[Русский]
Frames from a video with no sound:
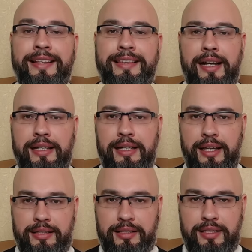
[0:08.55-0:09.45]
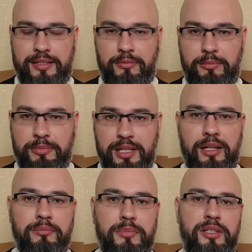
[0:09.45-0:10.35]
Так ли это на самом
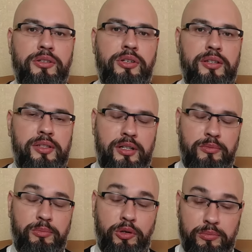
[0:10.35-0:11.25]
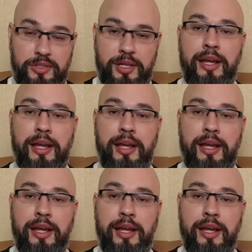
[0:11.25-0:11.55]
деле, мы сейчас и разберемся.